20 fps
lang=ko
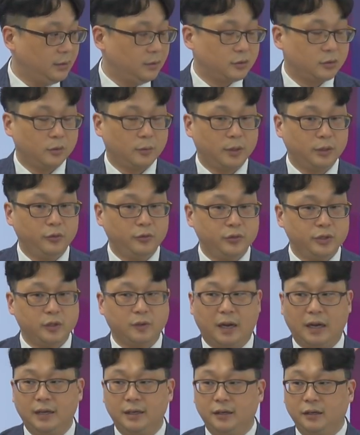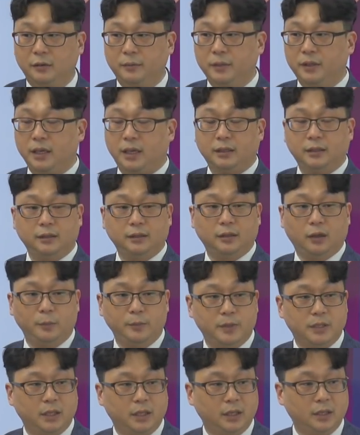소방유지관리업이라는
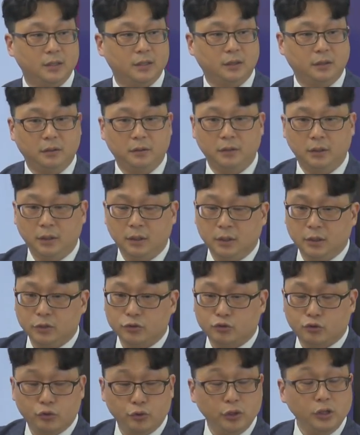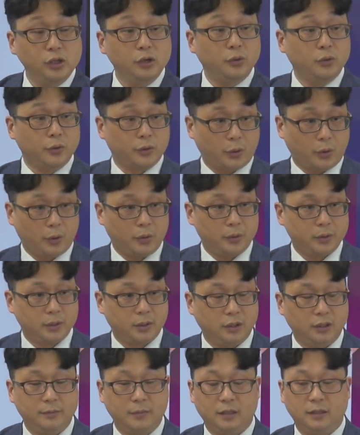업체에서 주인력으로
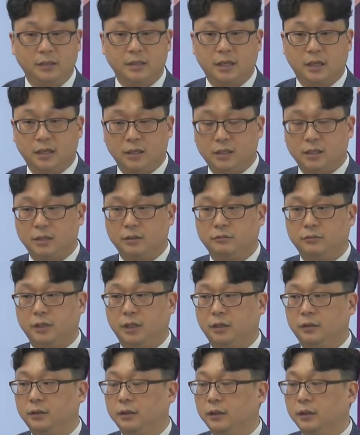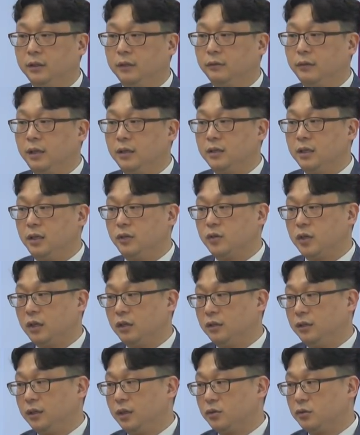선임하는 자격증이고요. 굉장히
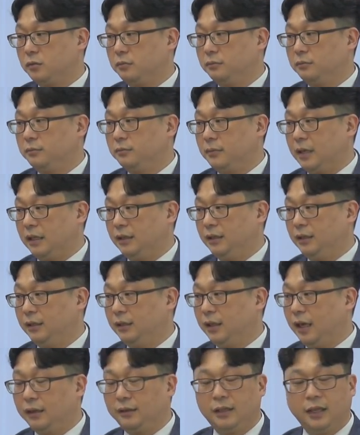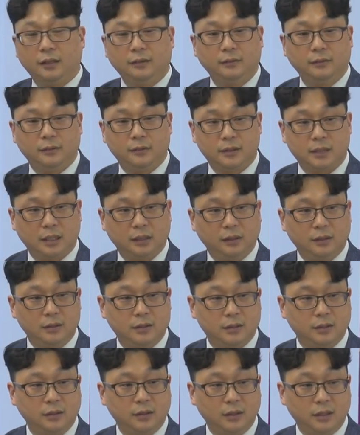최근에 좀 많이 핫한
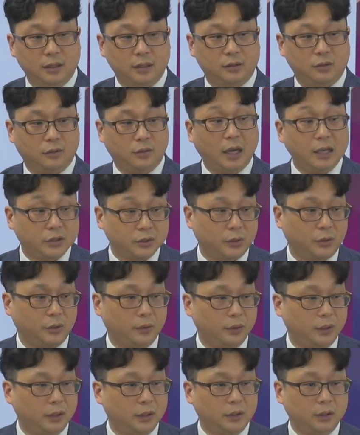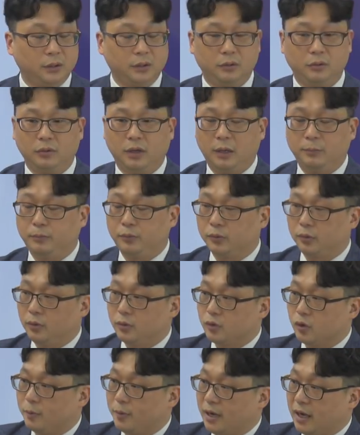자격증이기도 하죠. 그리고 앞으로
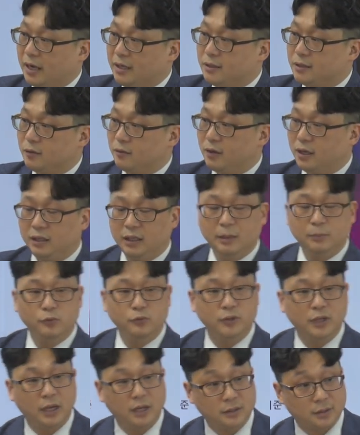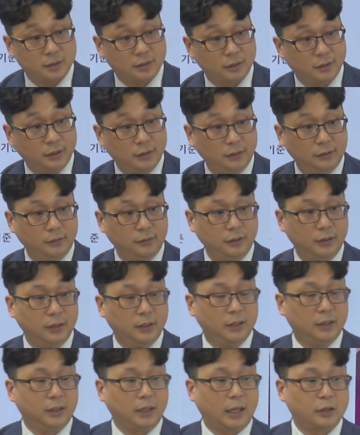소방안전관리 분야에 있어서는
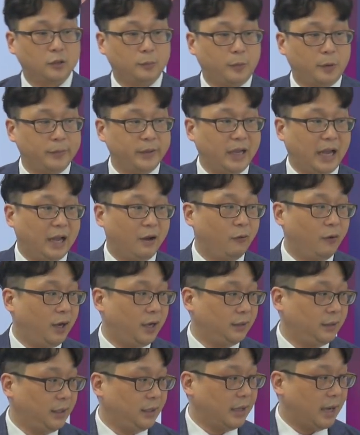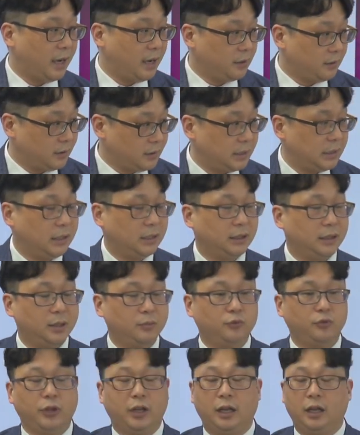개소법이 강화돼 나갈 것이기
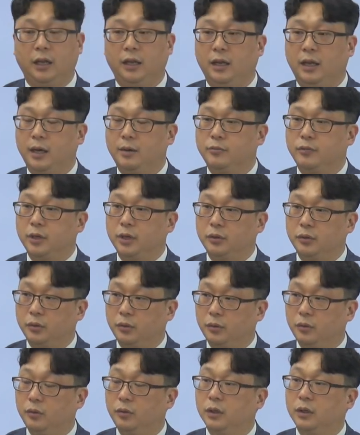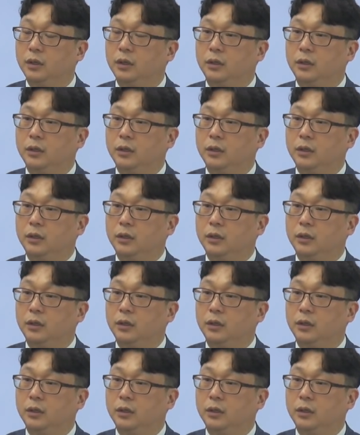때문에 아무래도